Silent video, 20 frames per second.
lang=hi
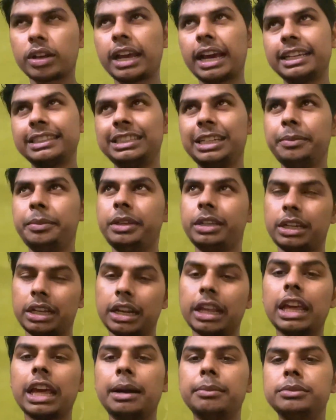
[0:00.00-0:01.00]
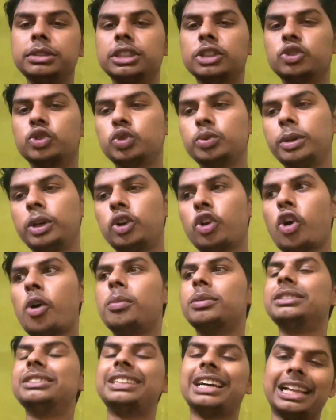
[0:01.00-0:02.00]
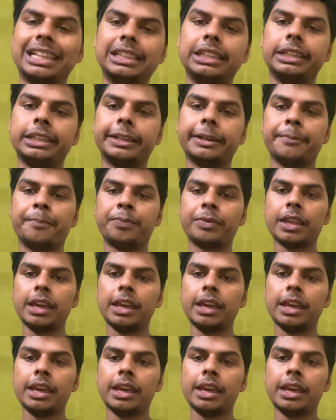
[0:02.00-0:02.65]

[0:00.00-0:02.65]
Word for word: कैसे भी करके हम इसे सुबह नौ बजे डाल देंगे